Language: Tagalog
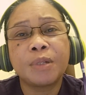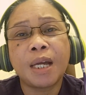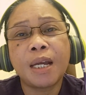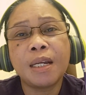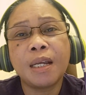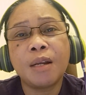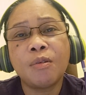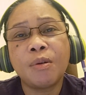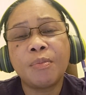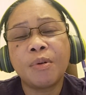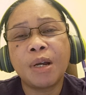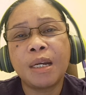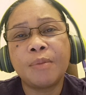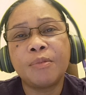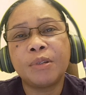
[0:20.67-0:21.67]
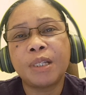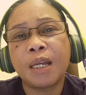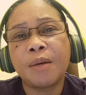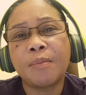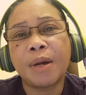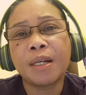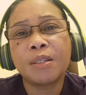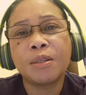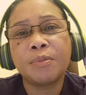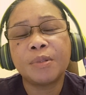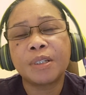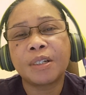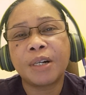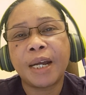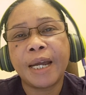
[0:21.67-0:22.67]
At kung huwag po kalimutan
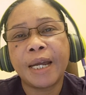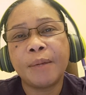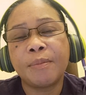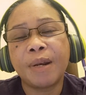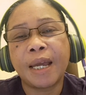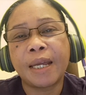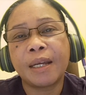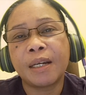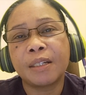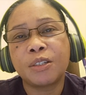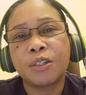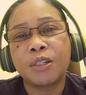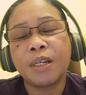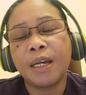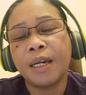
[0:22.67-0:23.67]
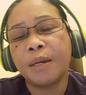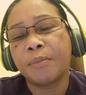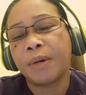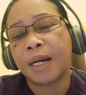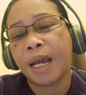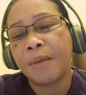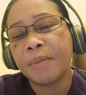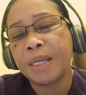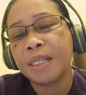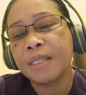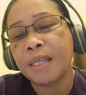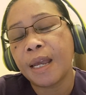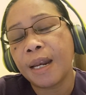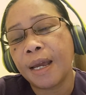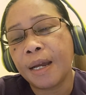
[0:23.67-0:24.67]
mag-subscribe, like at share. Maraming
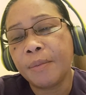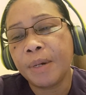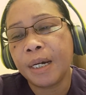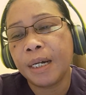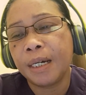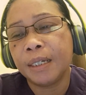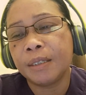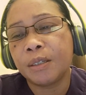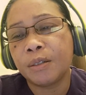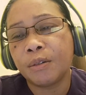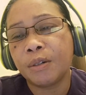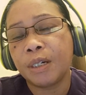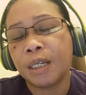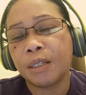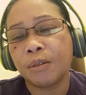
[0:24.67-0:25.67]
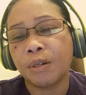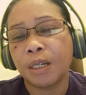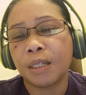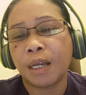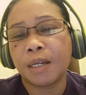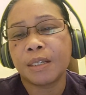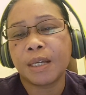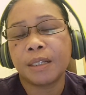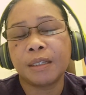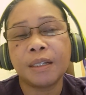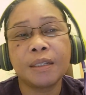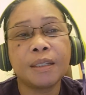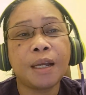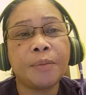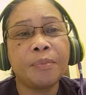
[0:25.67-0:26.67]
salamat! So dito na tayo sa
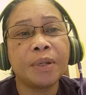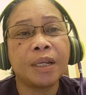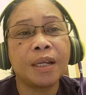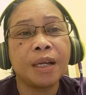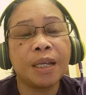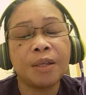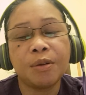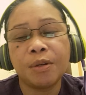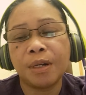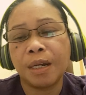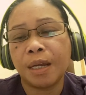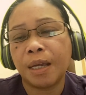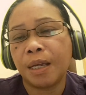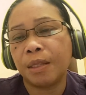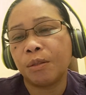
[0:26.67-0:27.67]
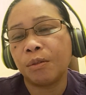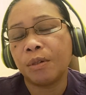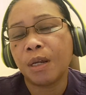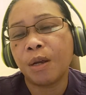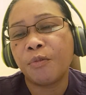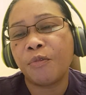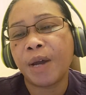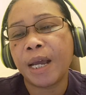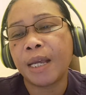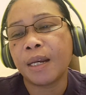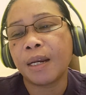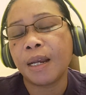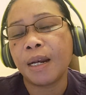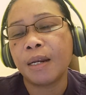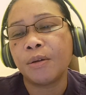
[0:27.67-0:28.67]
ating topic ngayon na itong
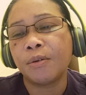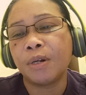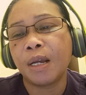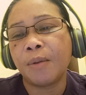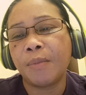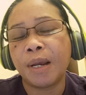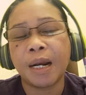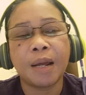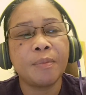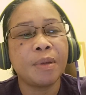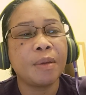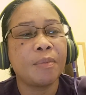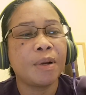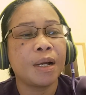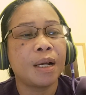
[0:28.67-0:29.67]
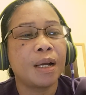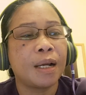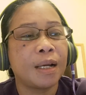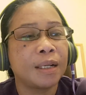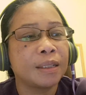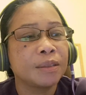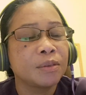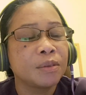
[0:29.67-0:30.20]
nag-viral no, na maraming mga